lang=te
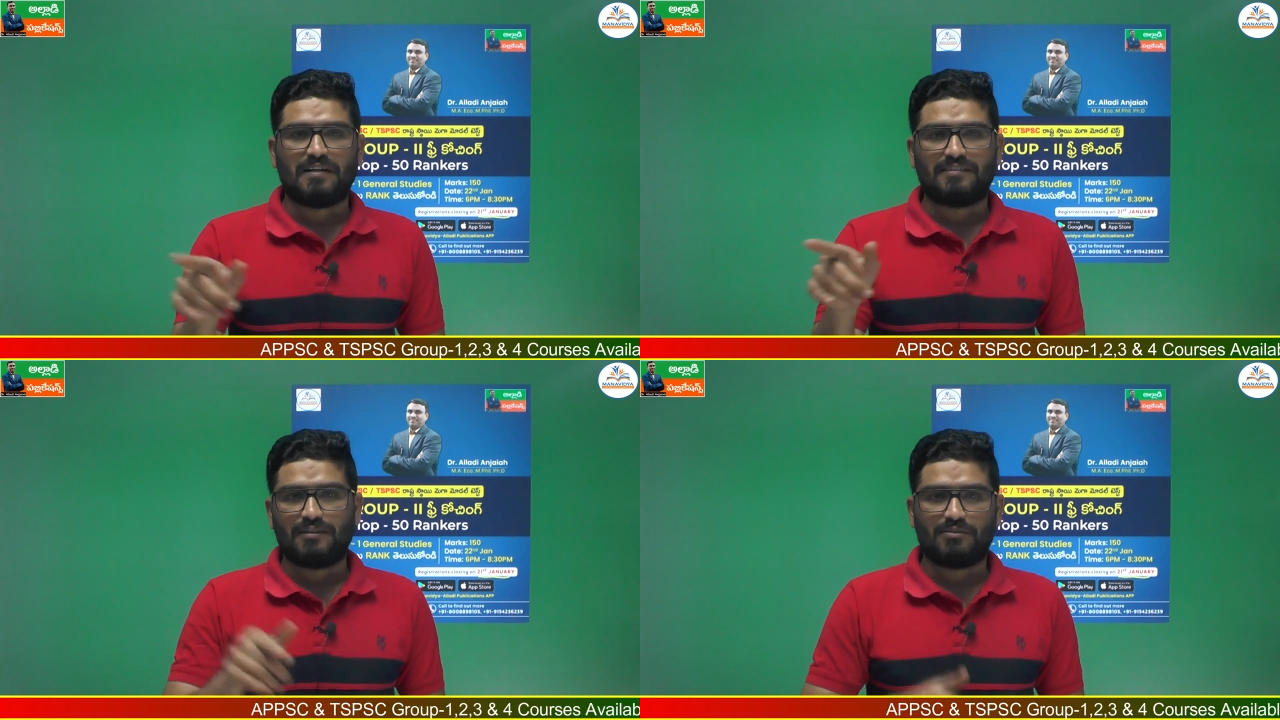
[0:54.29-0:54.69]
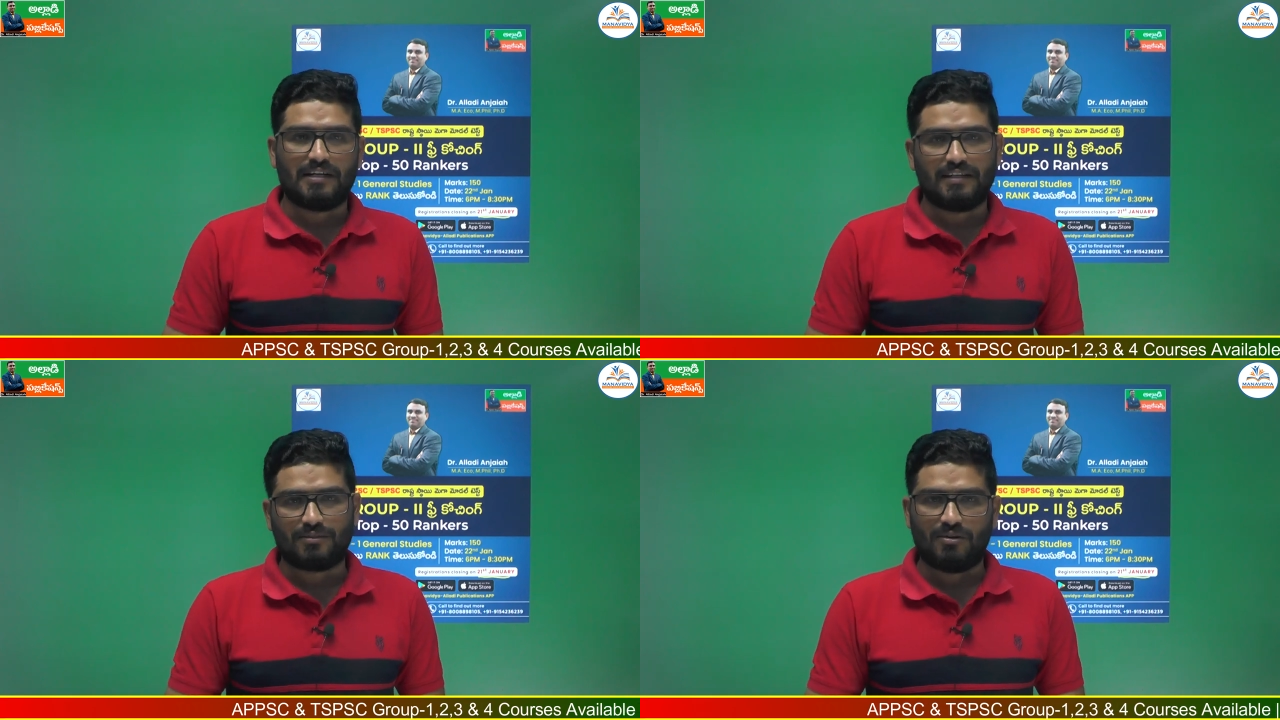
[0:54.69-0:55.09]
పర్సెంట్
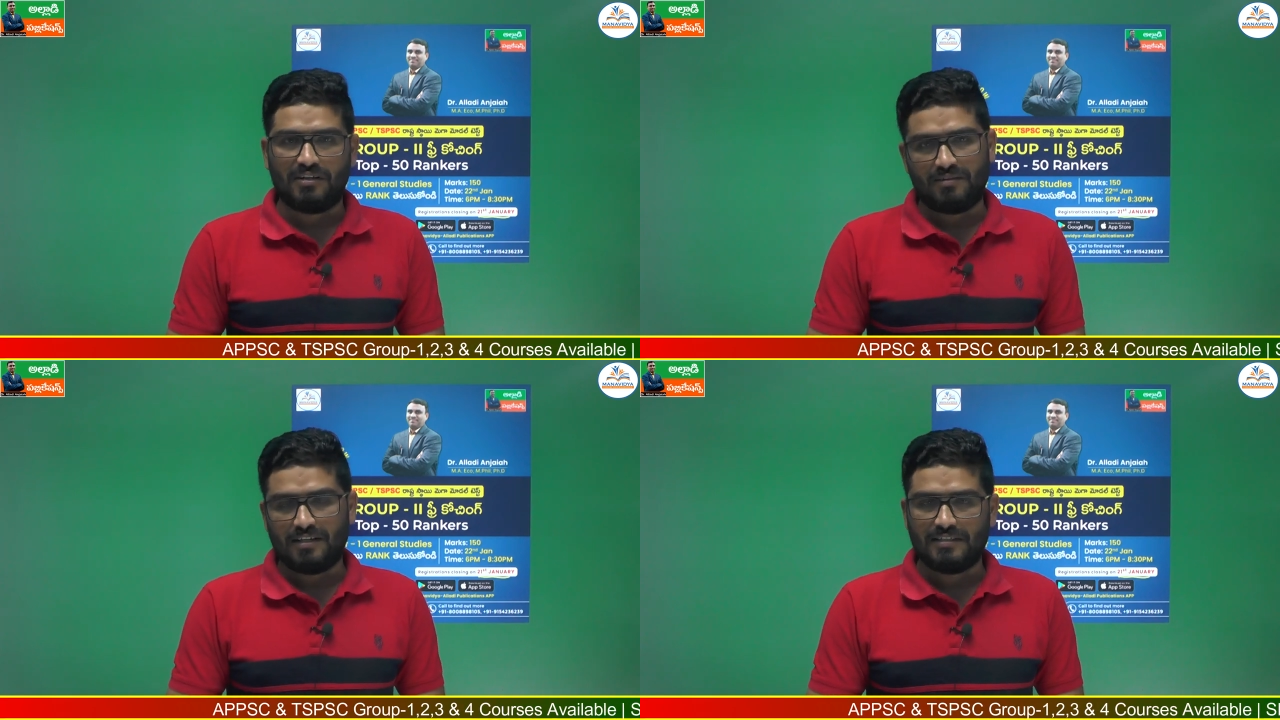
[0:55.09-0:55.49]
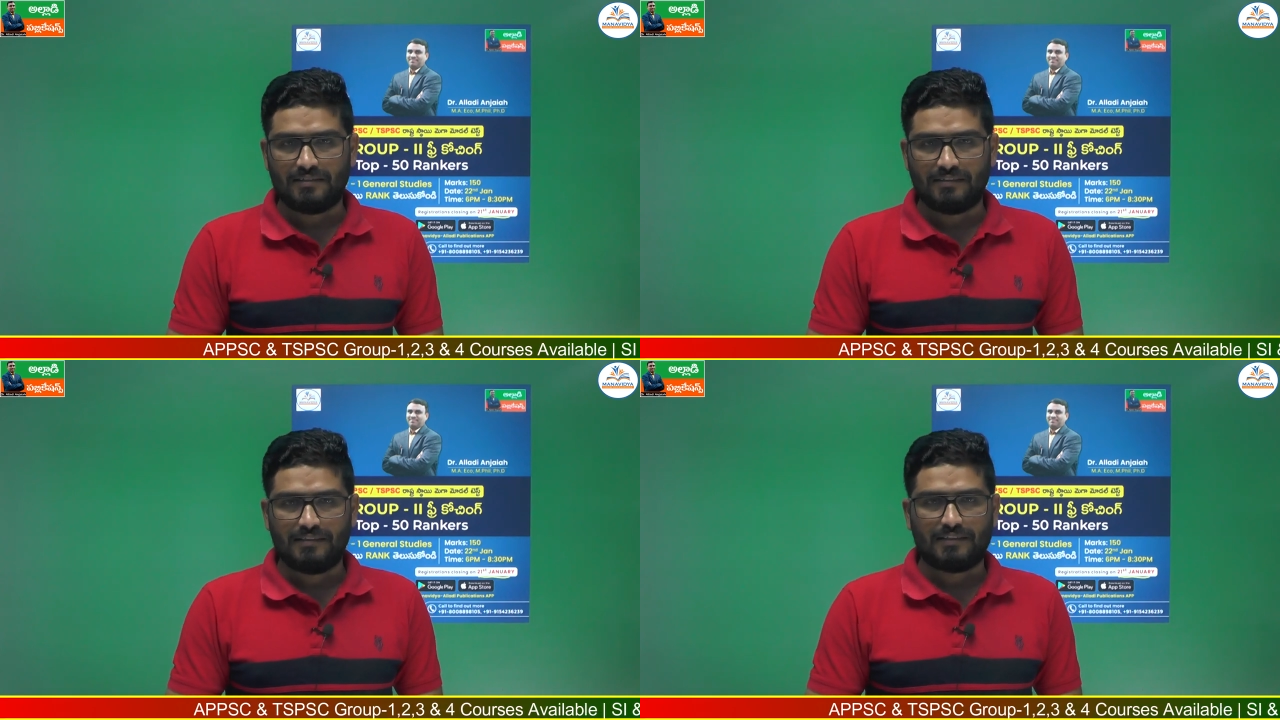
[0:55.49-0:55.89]
కూడా డిస్కౌంట్ ఇవ్వడం
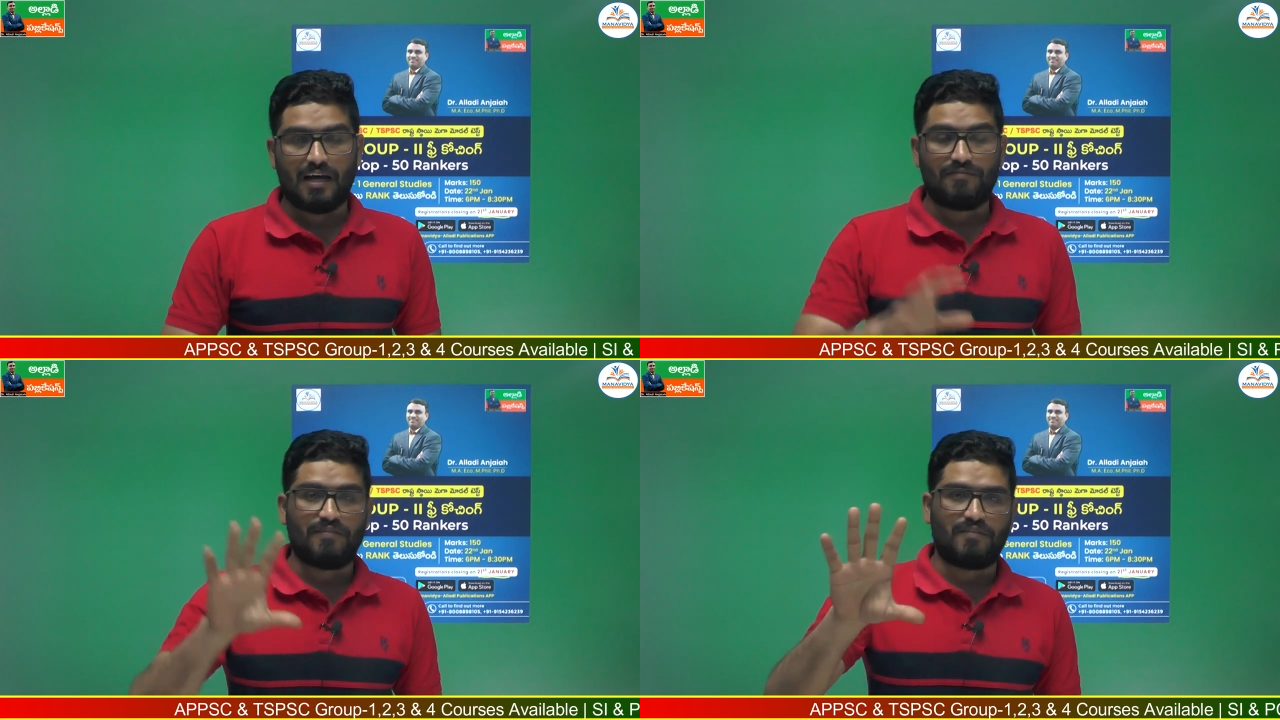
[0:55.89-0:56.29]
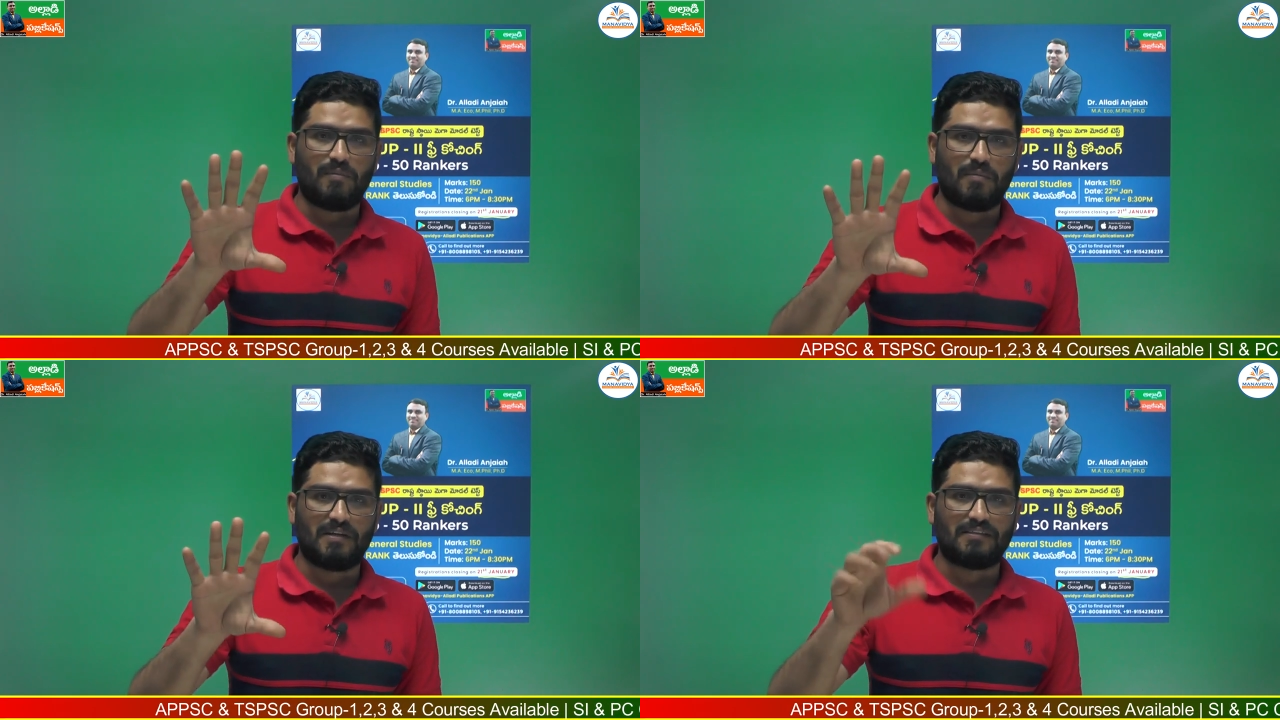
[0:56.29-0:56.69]
జరుగుతుంది టాప్ ఫిఫ్టీ
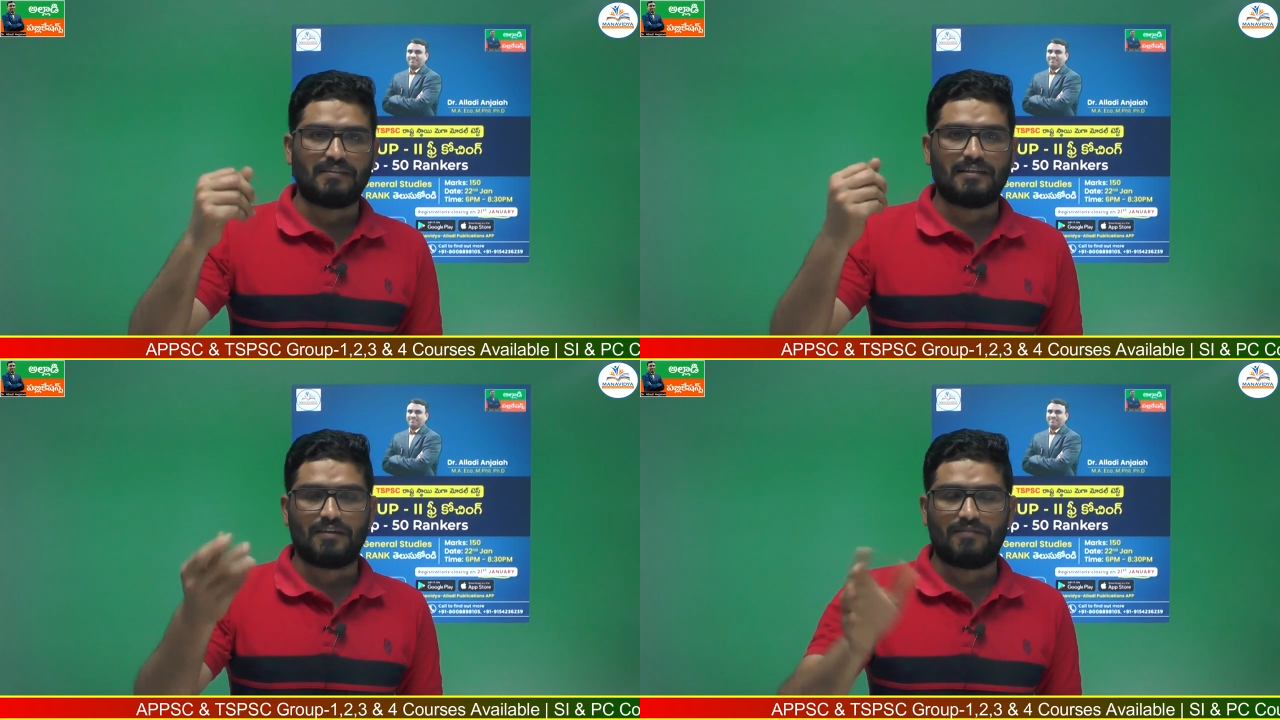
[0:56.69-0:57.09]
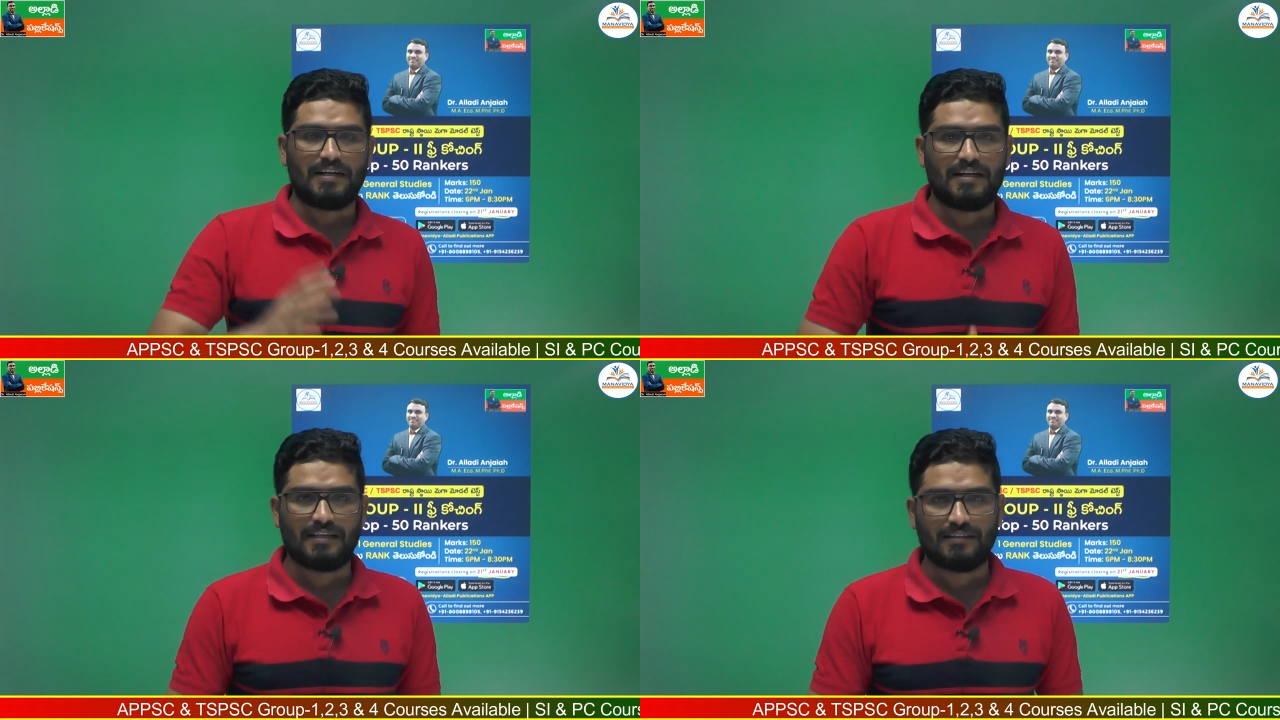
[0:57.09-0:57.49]
మెంబర్స్ అందరికీ
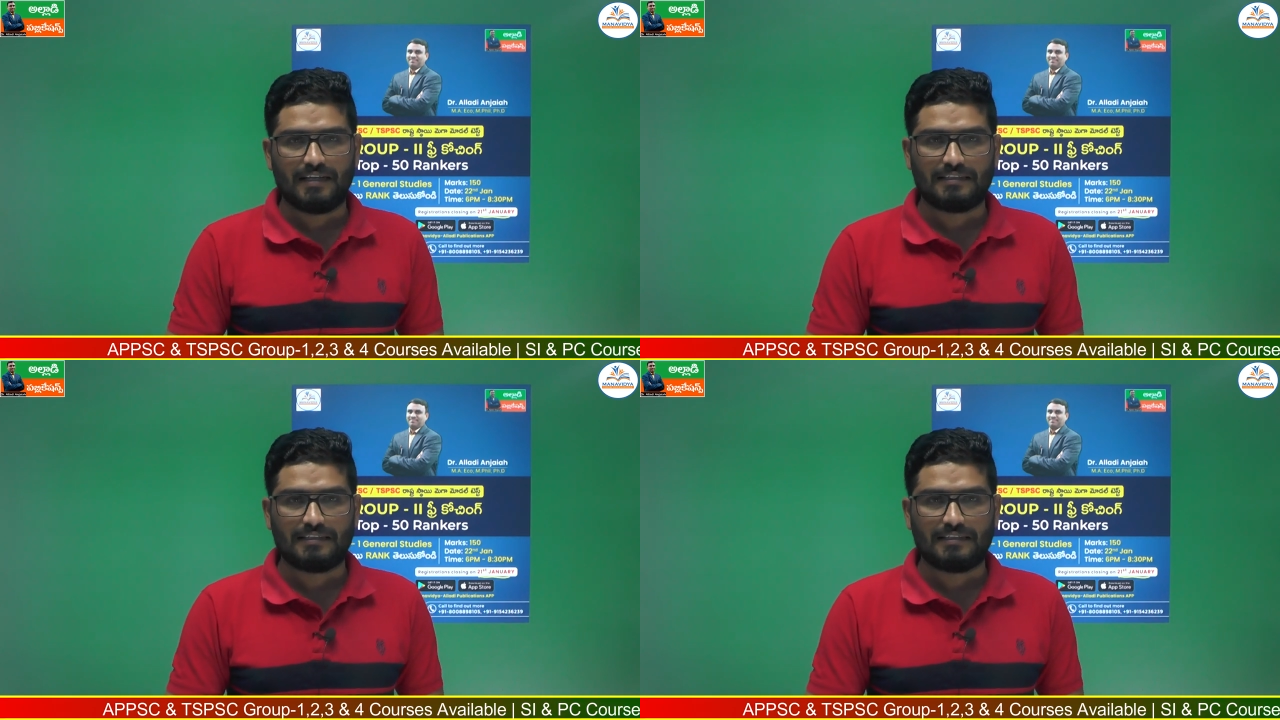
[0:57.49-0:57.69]
ఫ్రీ అండి